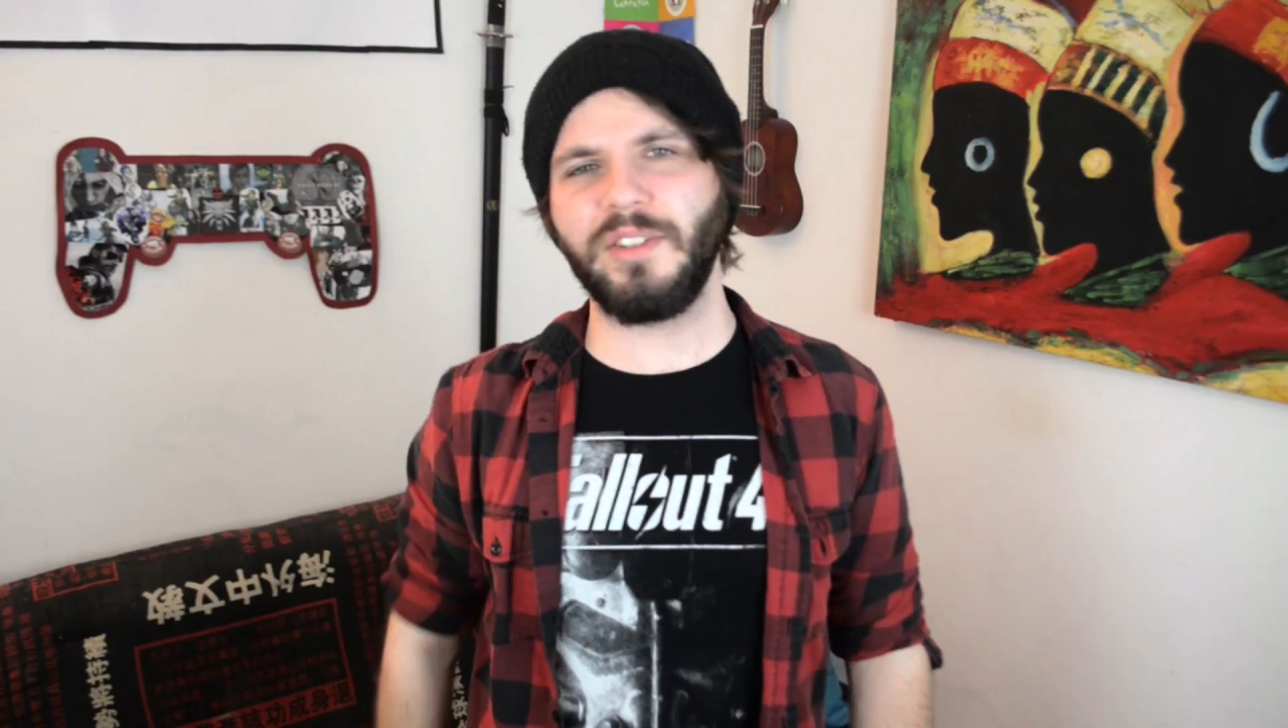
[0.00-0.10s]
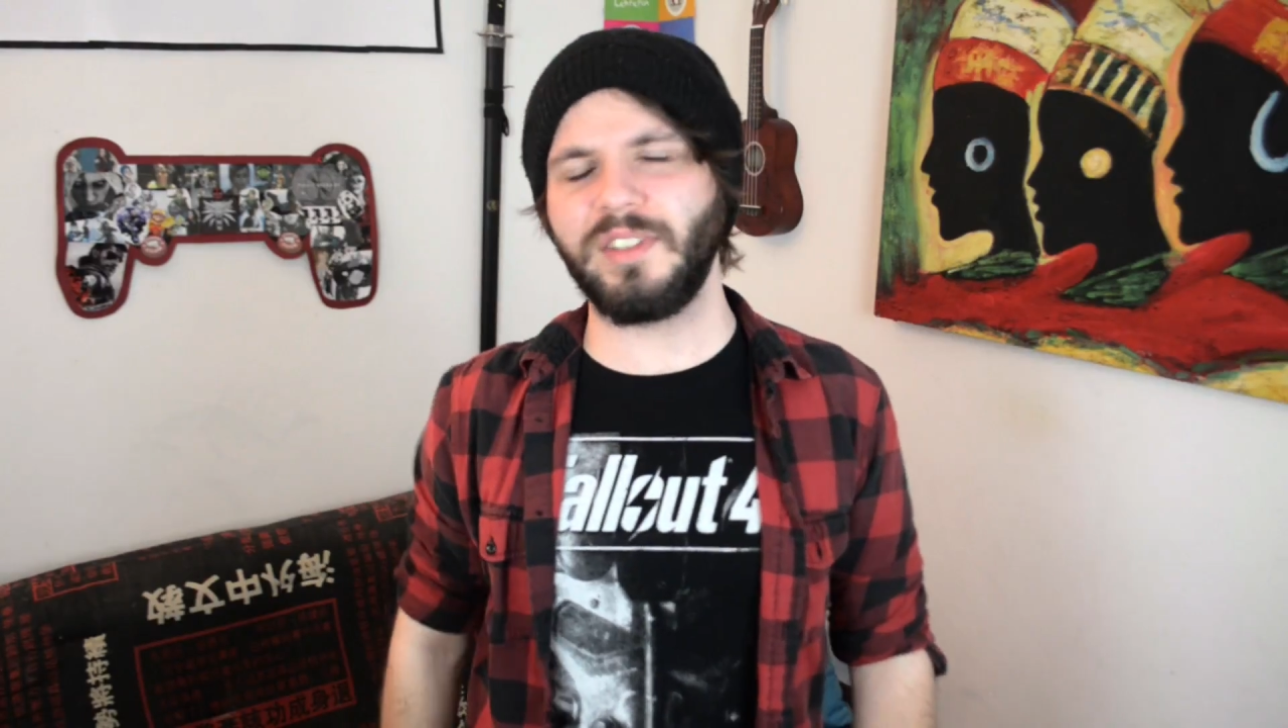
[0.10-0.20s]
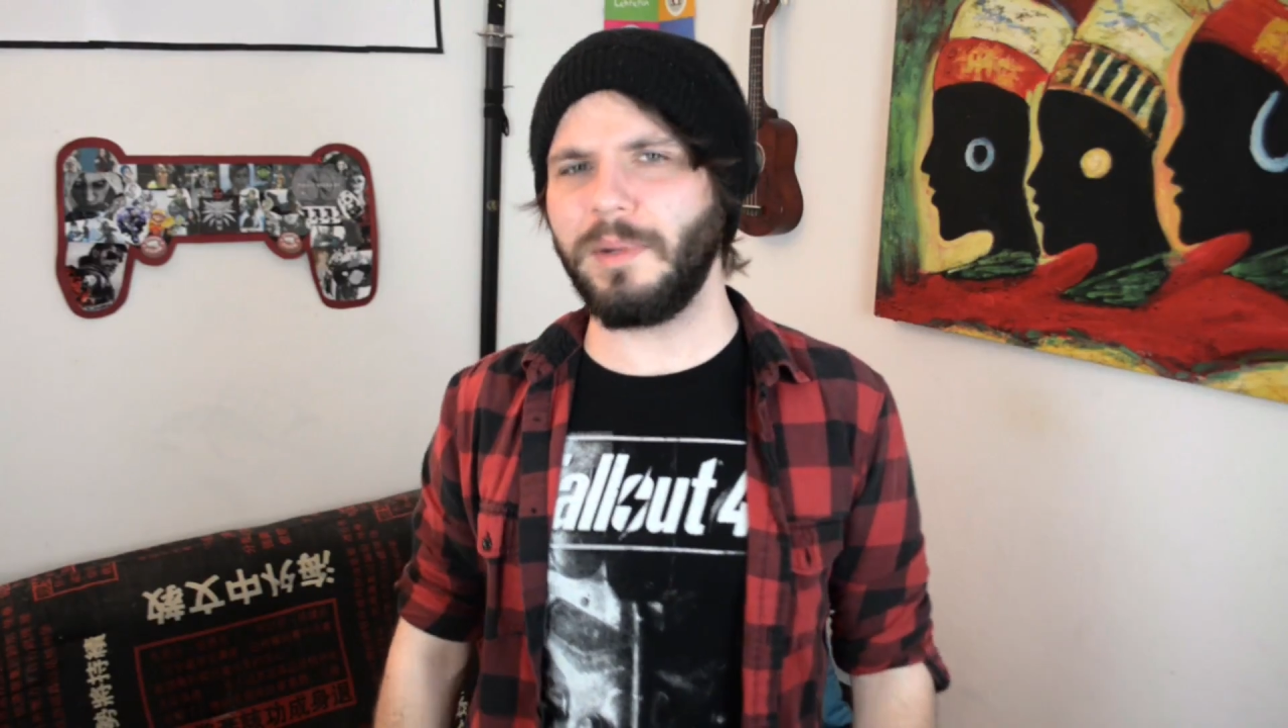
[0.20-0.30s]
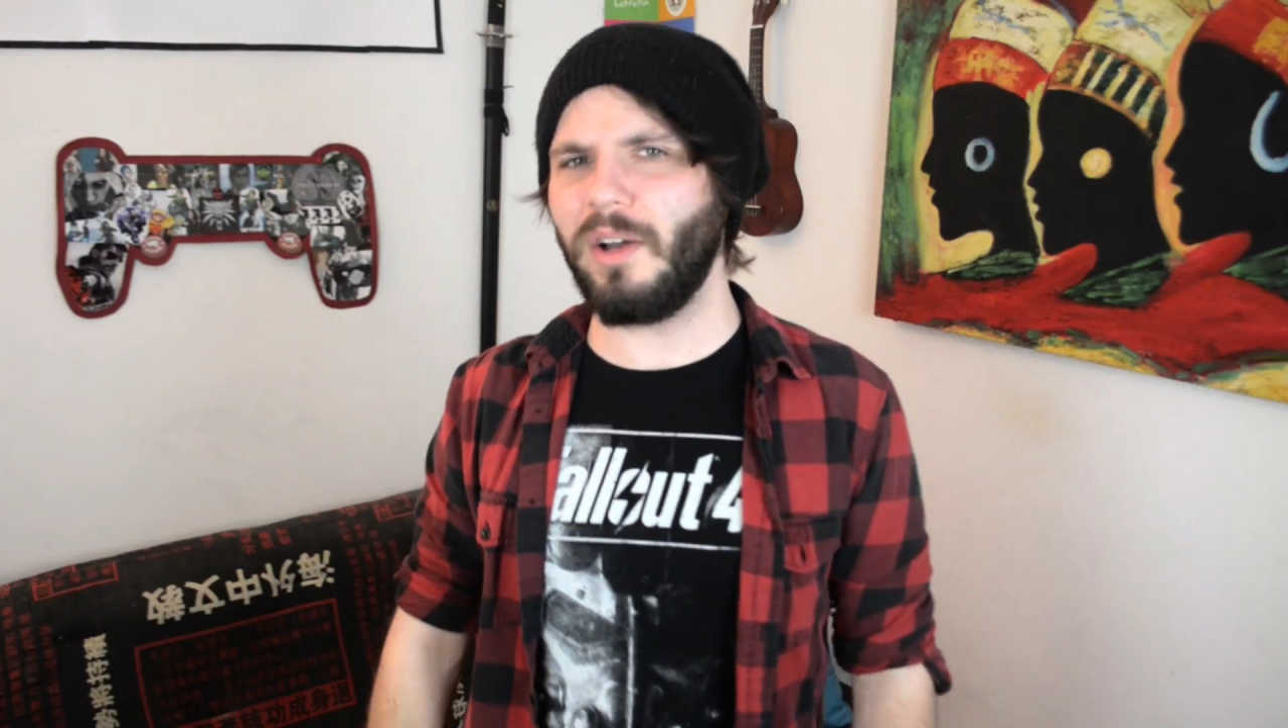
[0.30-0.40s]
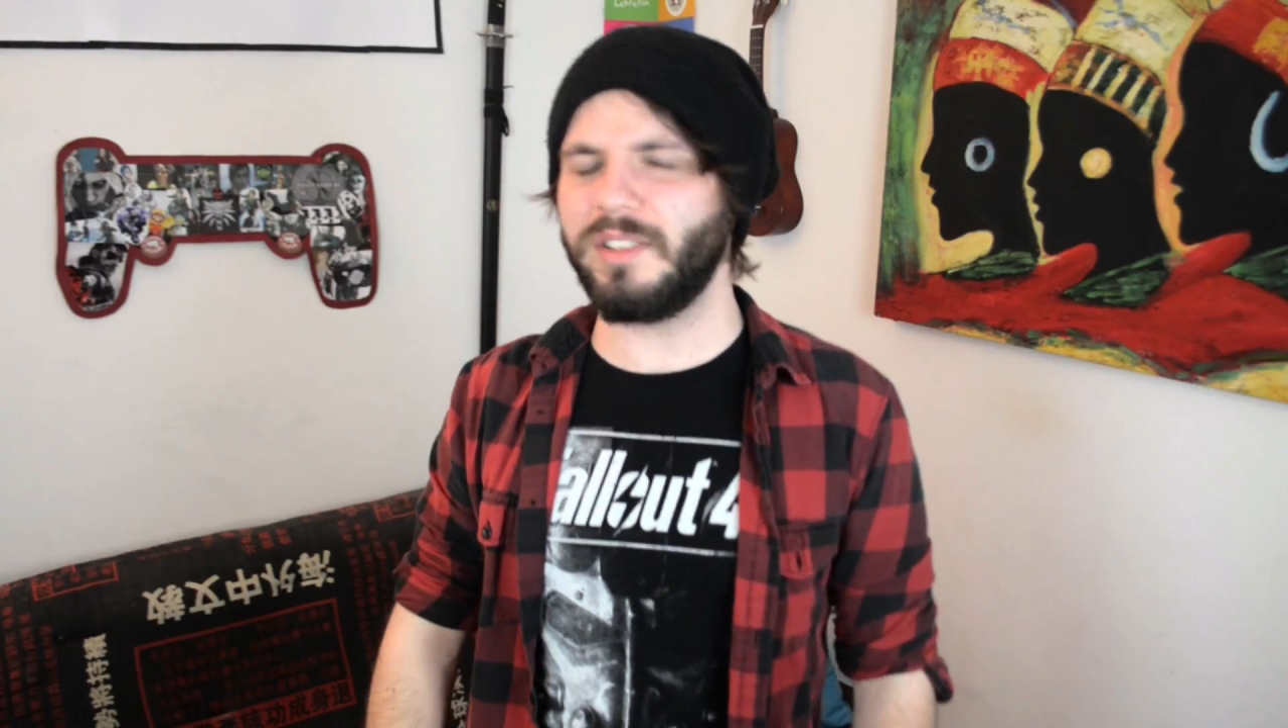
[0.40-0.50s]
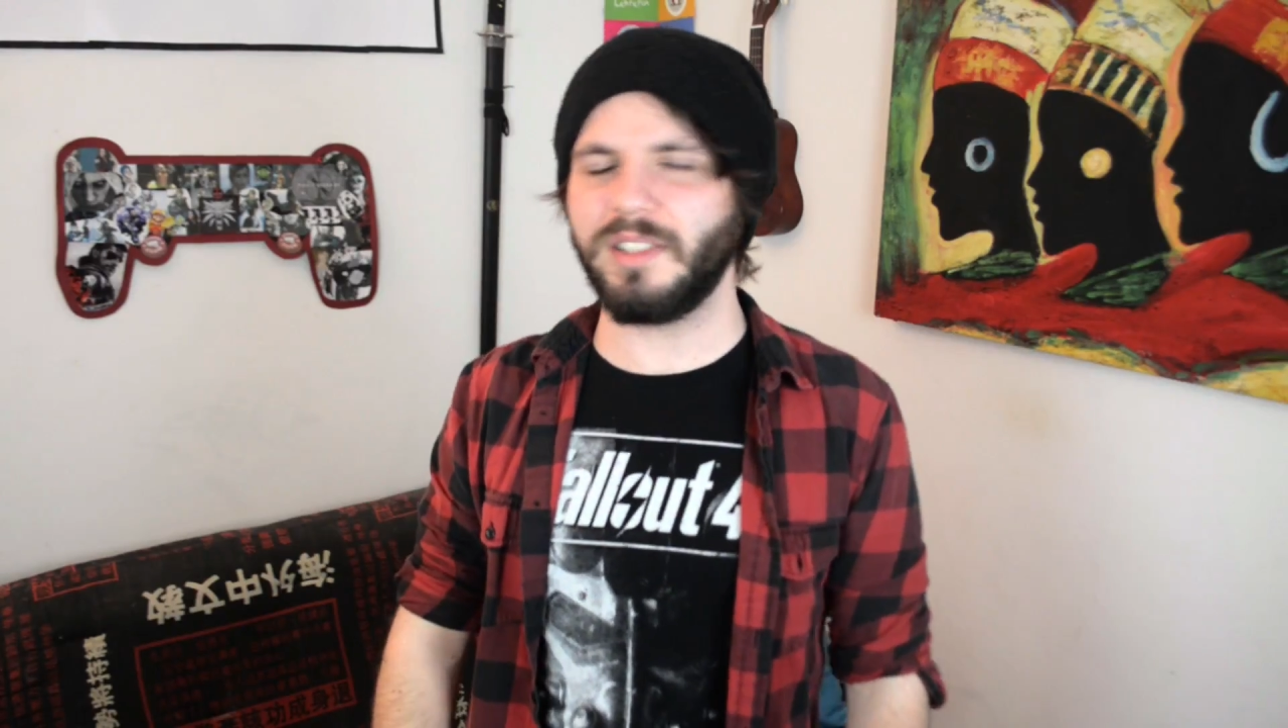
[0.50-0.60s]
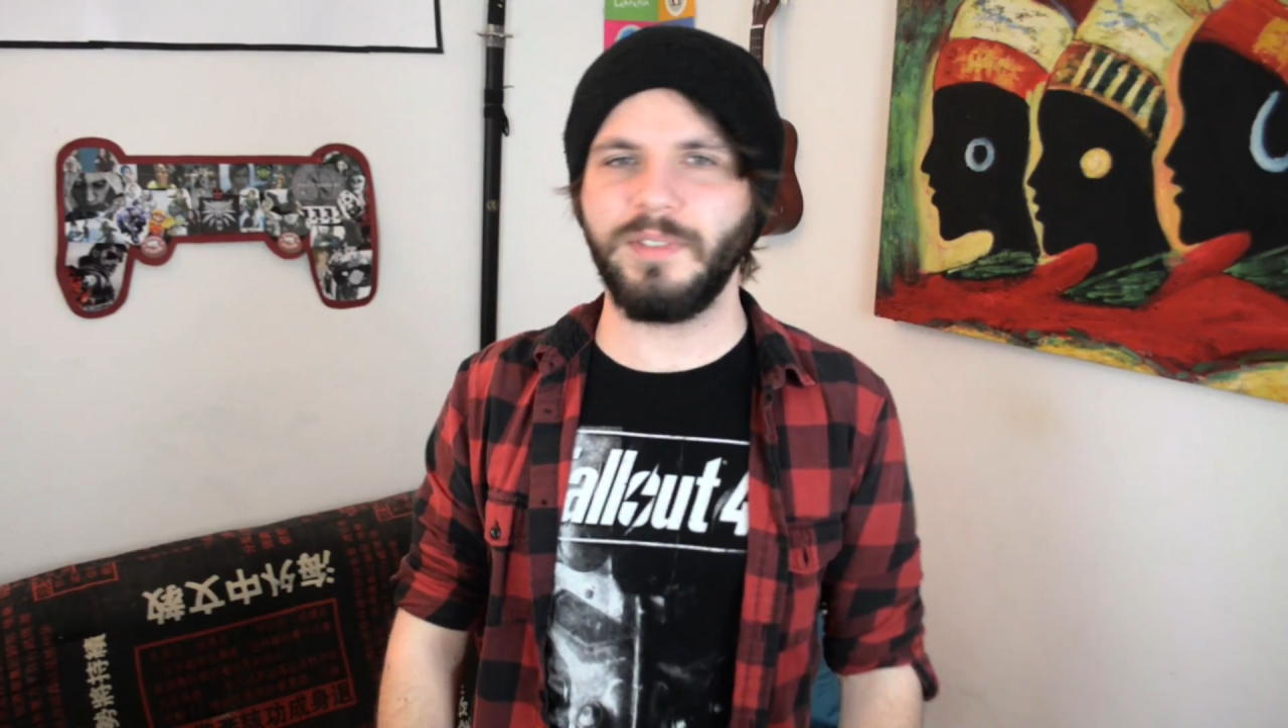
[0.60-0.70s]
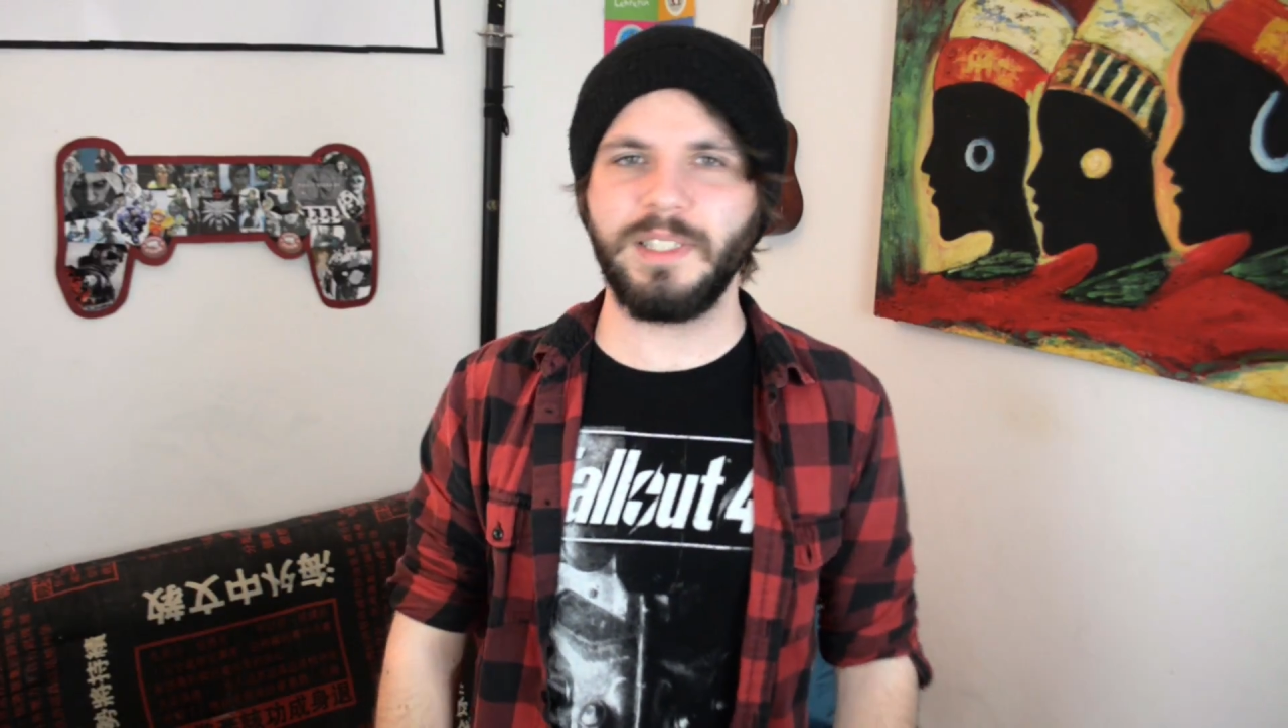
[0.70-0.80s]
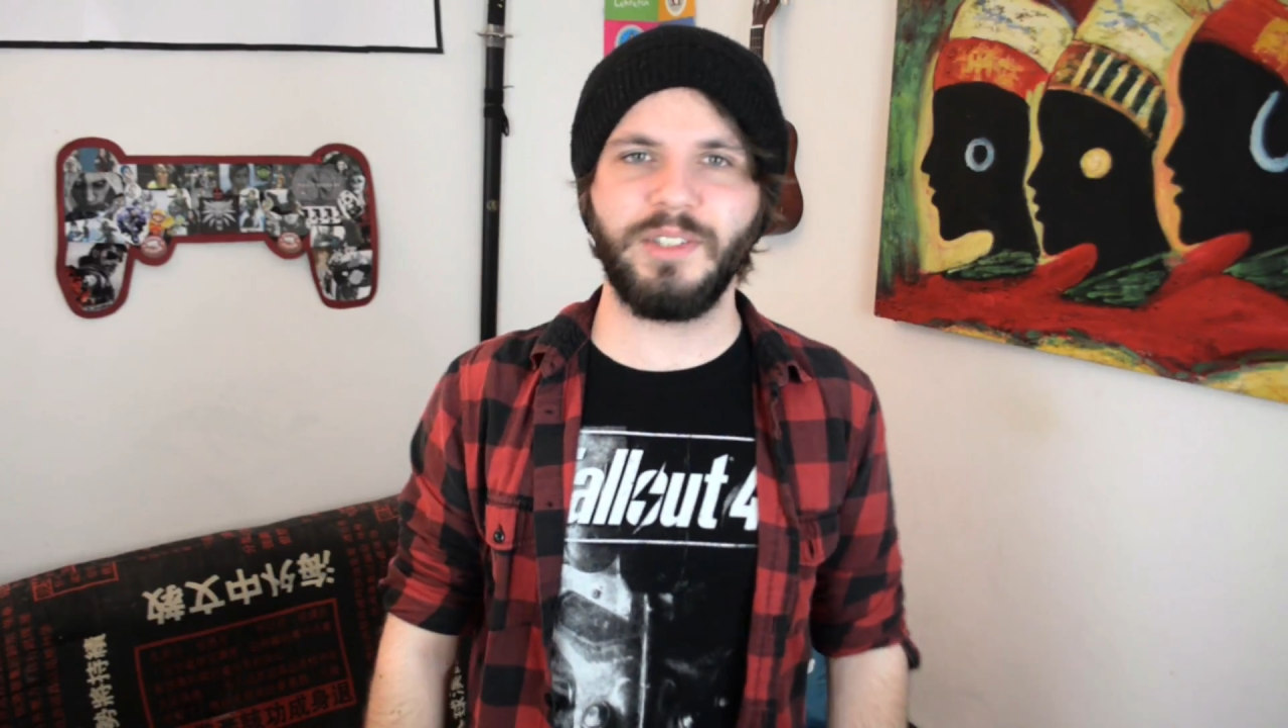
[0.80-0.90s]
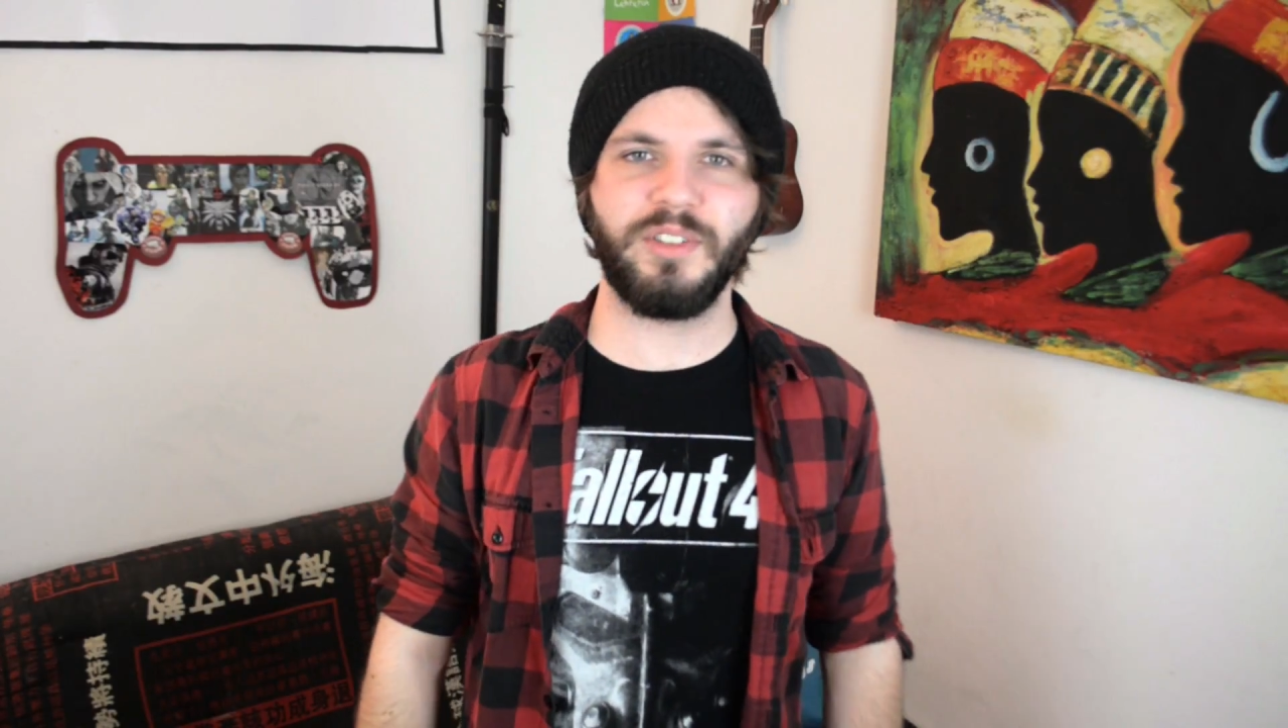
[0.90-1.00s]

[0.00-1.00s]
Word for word: ist aber auch sehr wichtig.